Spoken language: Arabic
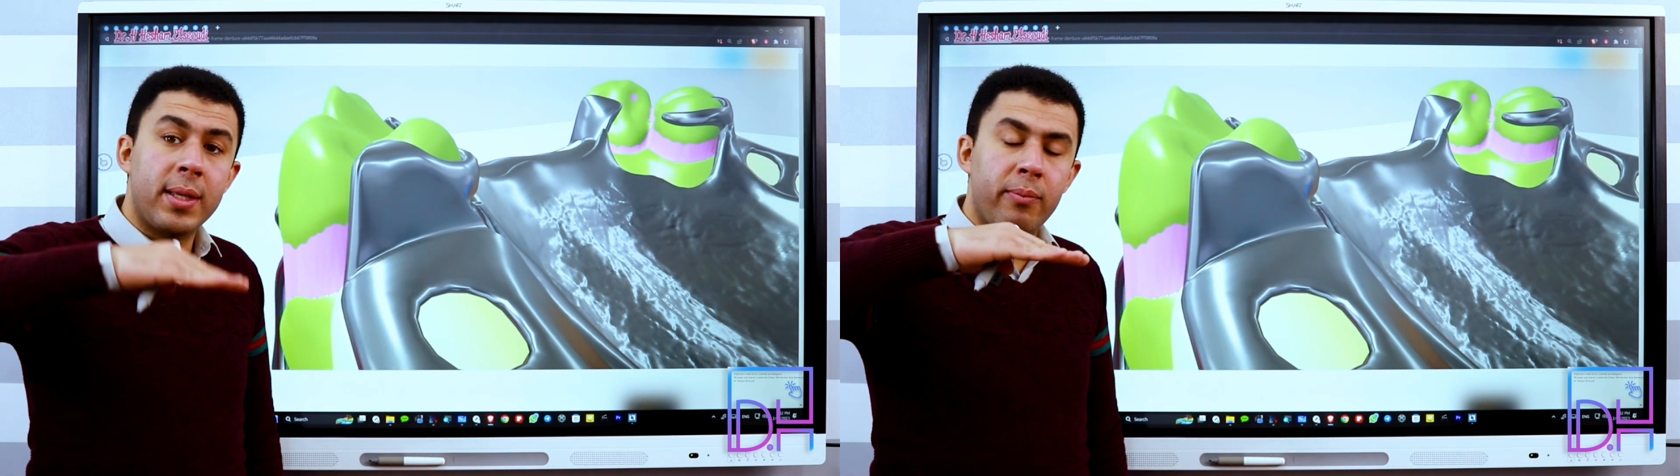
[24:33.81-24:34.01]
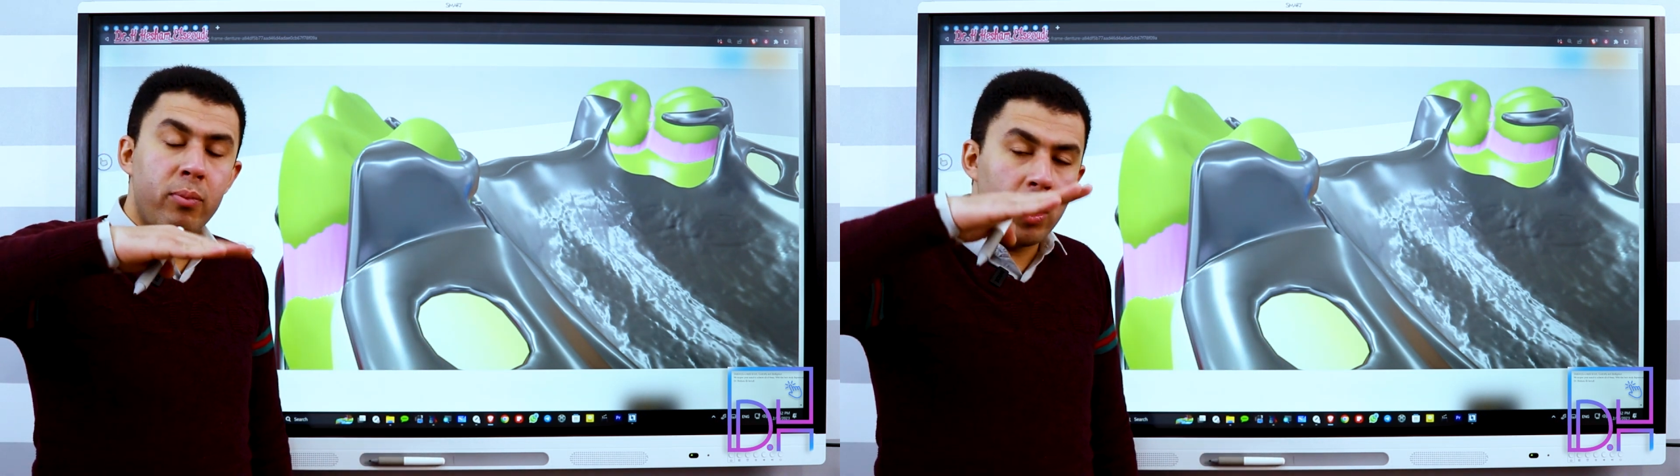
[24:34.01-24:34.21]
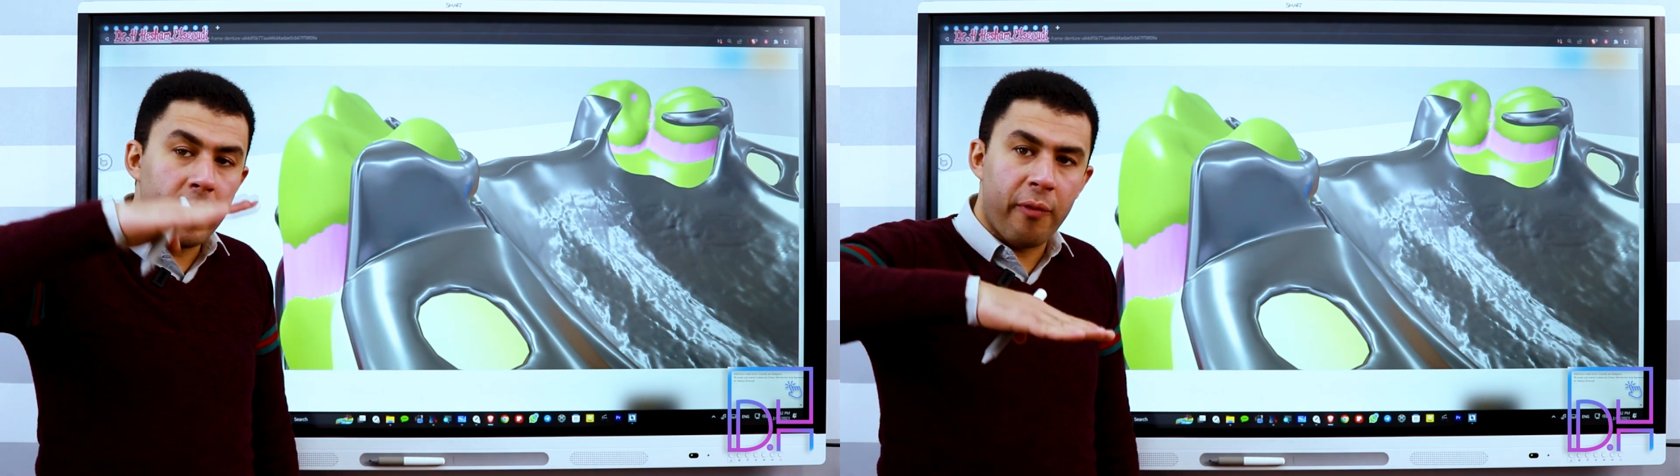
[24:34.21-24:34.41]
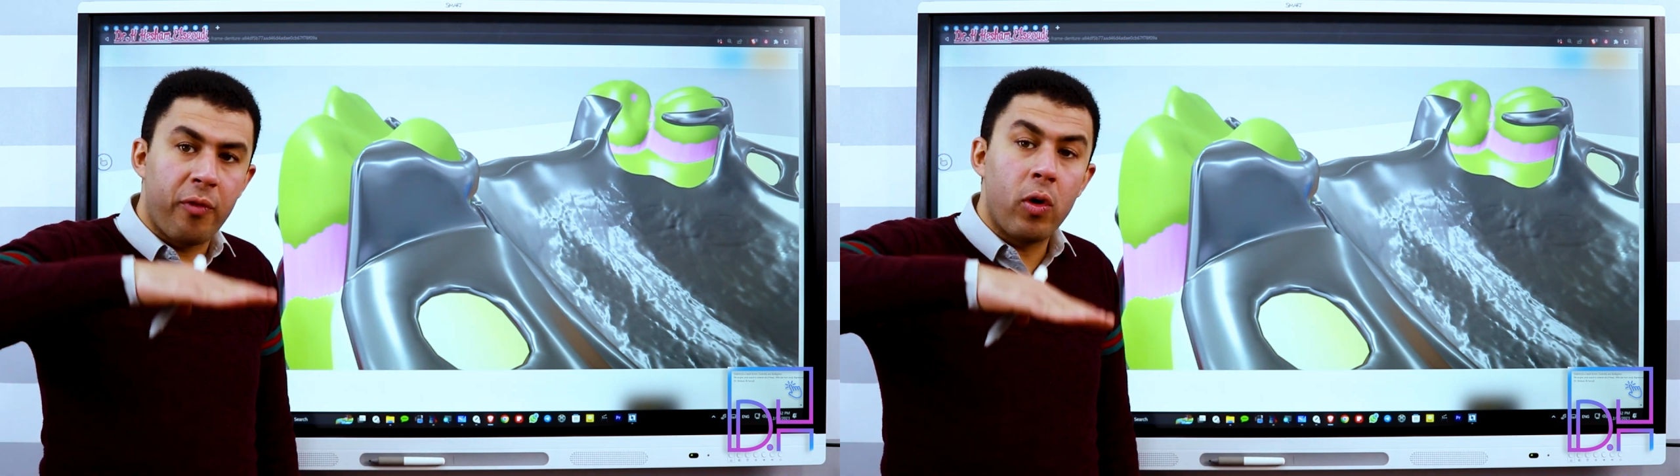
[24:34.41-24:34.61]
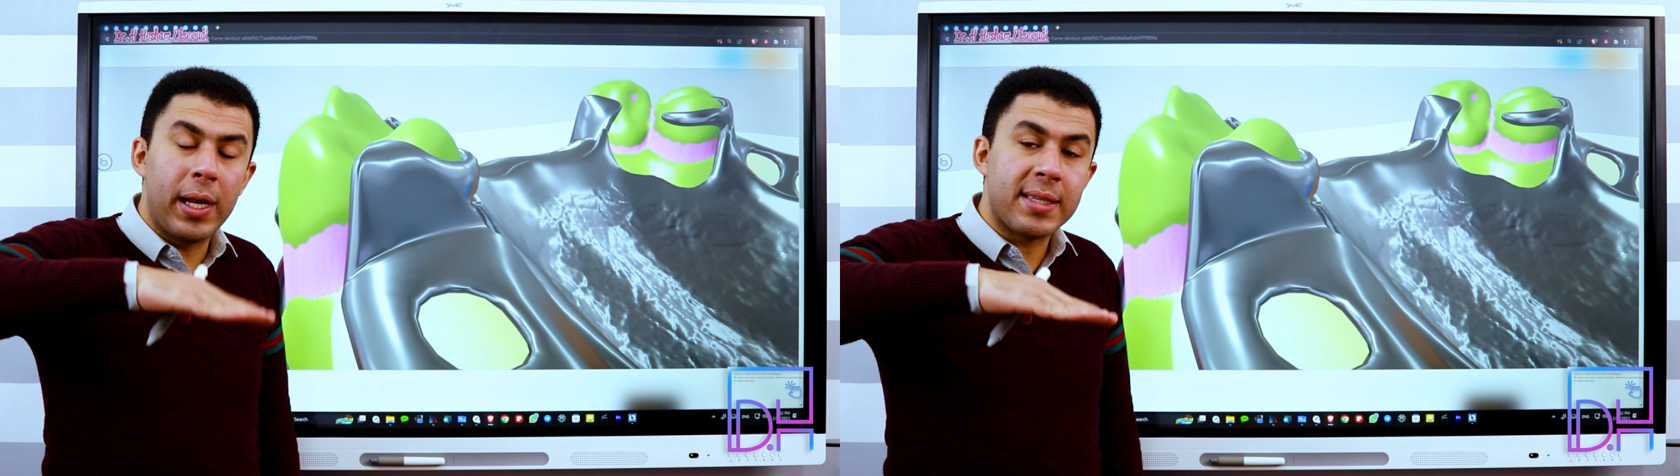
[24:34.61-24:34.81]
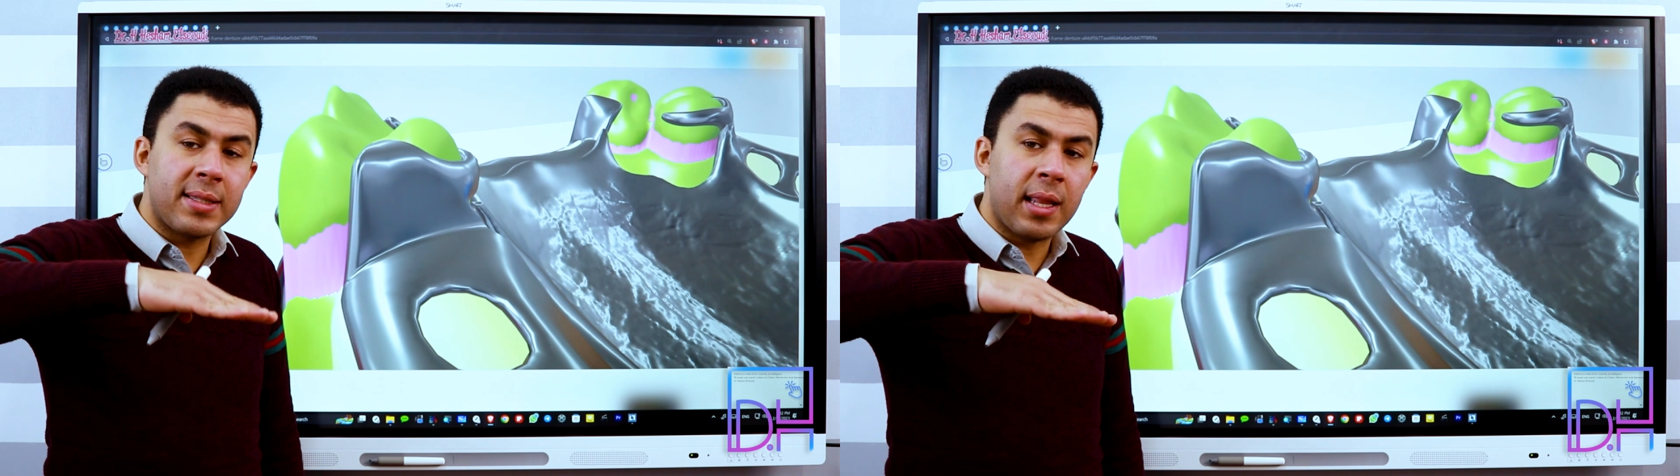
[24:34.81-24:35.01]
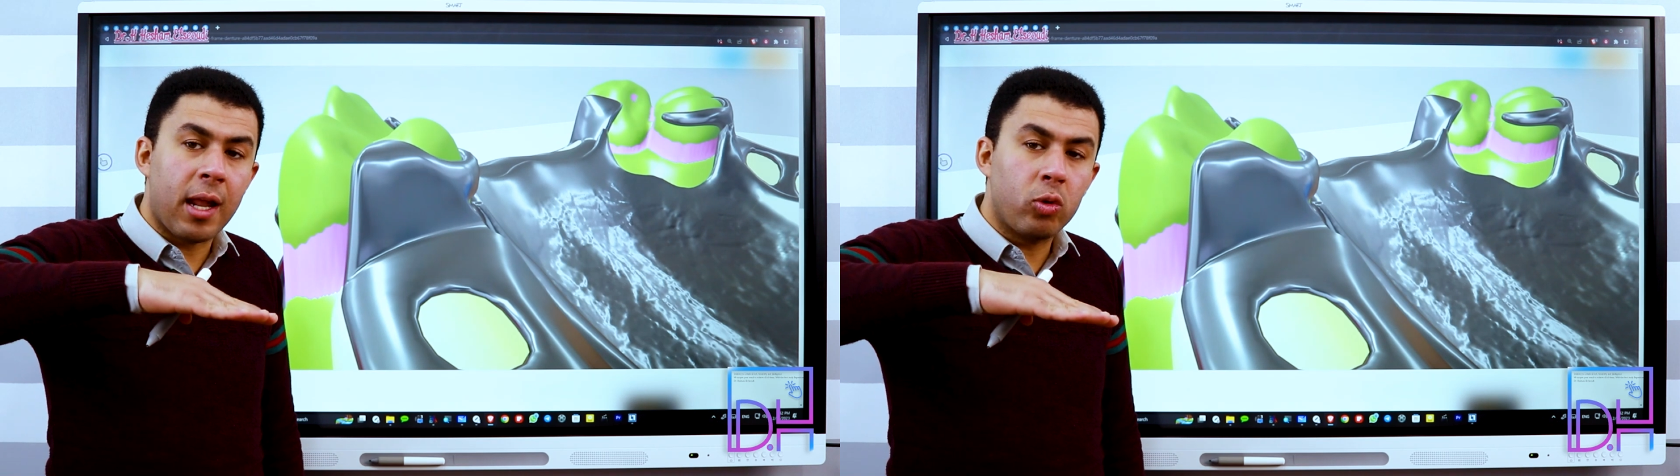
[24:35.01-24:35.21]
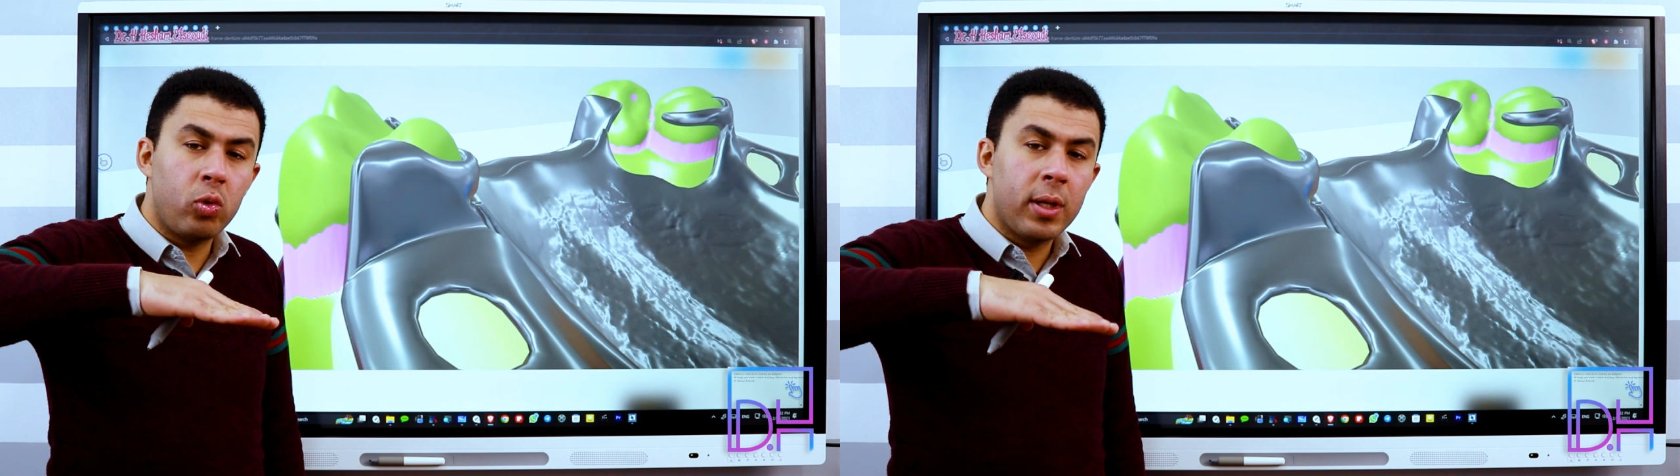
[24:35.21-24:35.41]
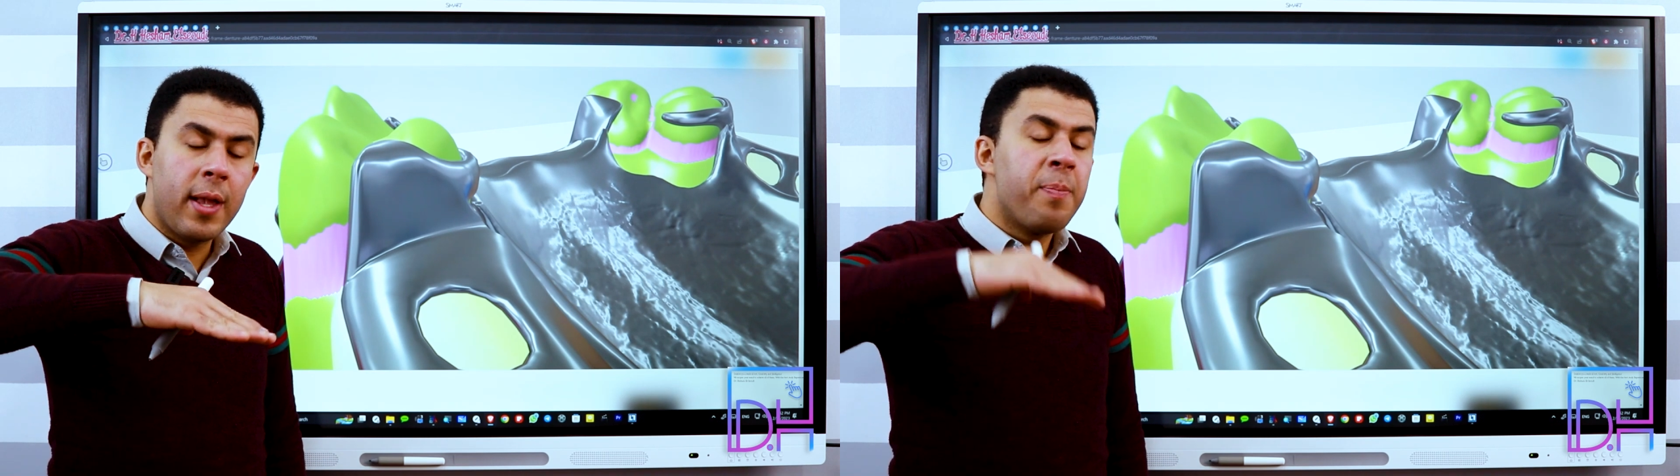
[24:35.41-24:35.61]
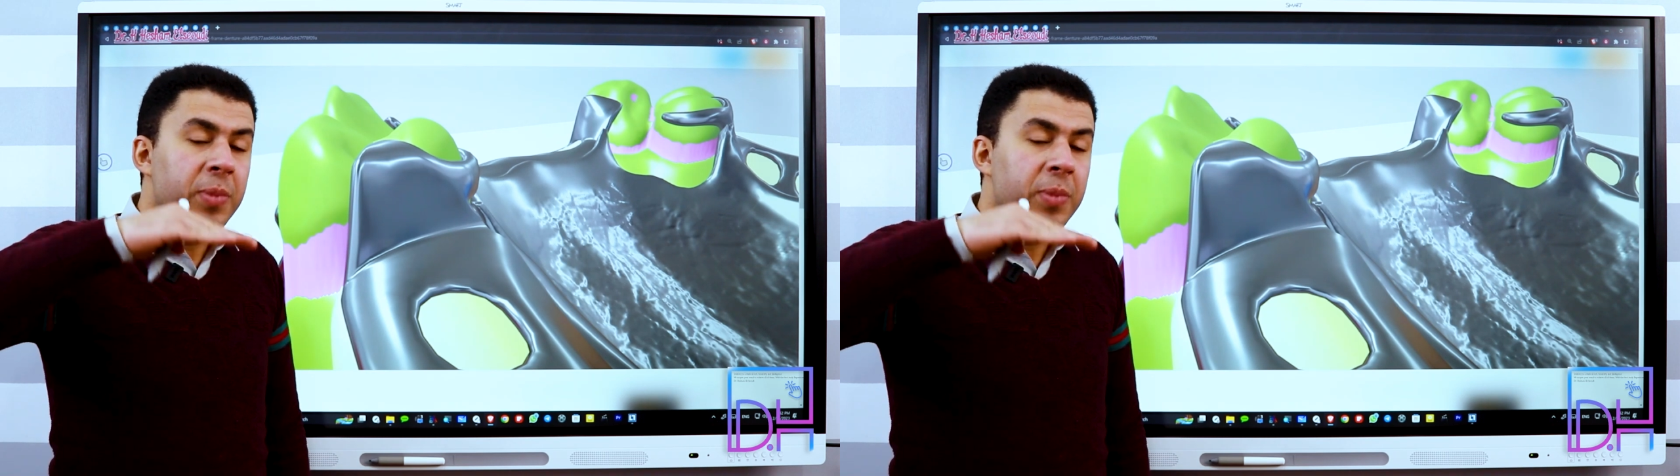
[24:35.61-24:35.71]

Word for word: بق فوق الاسنان على طول